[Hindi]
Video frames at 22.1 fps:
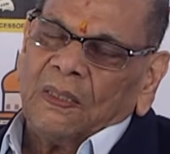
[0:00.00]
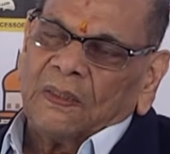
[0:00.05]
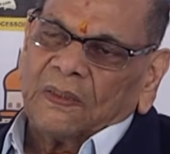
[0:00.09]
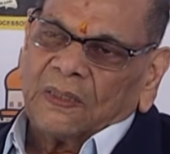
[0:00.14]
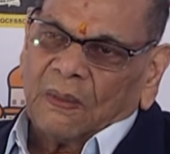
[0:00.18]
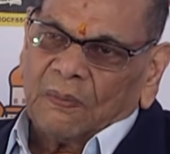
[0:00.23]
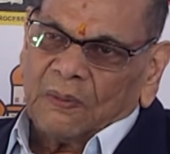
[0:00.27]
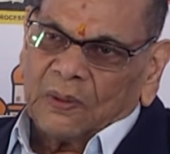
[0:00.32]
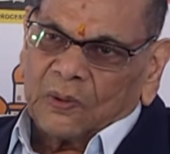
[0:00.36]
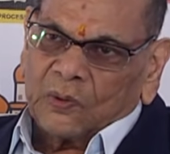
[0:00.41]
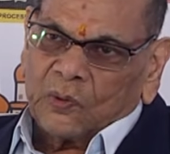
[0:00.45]

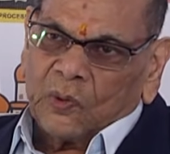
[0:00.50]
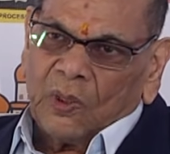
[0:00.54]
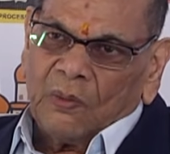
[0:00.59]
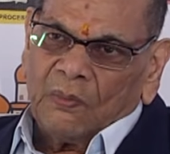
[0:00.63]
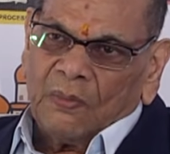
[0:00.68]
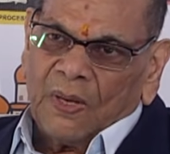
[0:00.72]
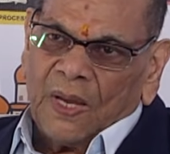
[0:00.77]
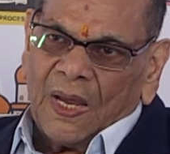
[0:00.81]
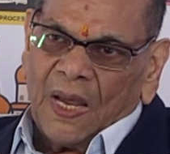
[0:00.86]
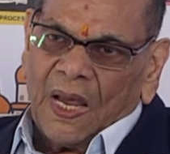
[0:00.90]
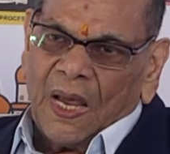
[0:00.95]
जब स्कूल
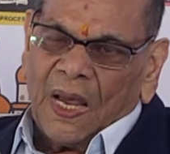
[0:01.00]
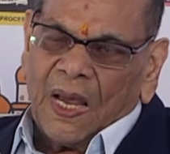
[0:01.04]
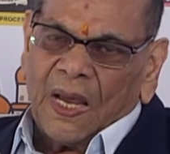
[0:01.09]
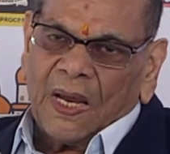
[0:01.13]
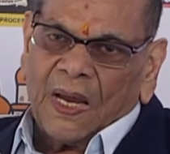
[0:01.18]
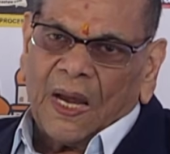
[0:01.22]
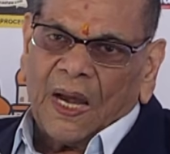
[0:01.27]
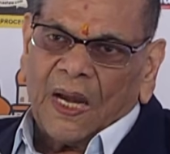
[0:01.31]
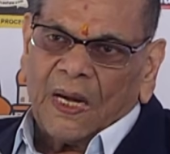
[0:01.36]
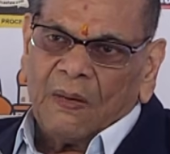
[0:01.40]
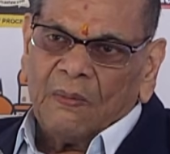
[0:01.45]
में
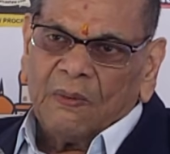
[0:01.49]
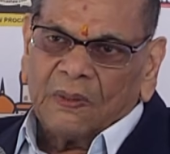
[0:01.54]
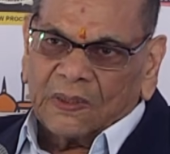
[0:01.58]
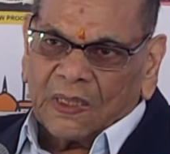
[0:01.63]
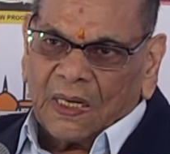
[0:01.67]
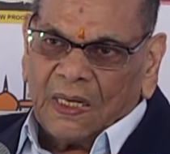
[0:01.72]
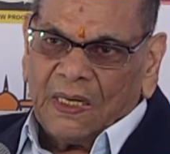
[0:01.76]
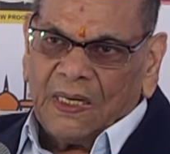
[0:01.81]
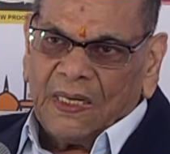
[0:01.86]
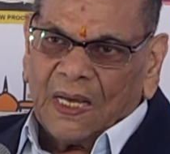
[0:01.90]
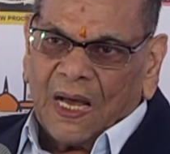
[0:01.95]

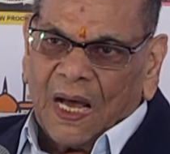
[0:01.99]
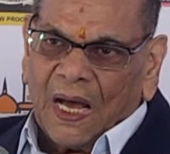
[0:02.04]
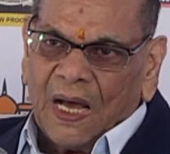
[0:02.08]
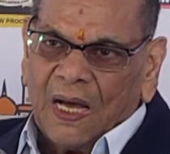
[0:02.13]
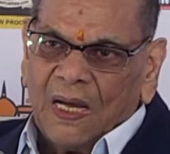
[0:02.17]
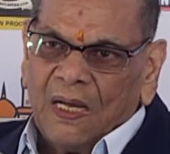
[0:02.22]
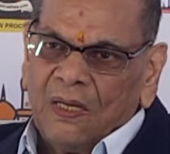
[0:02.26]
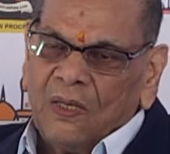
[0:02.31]
एडमिशन लिया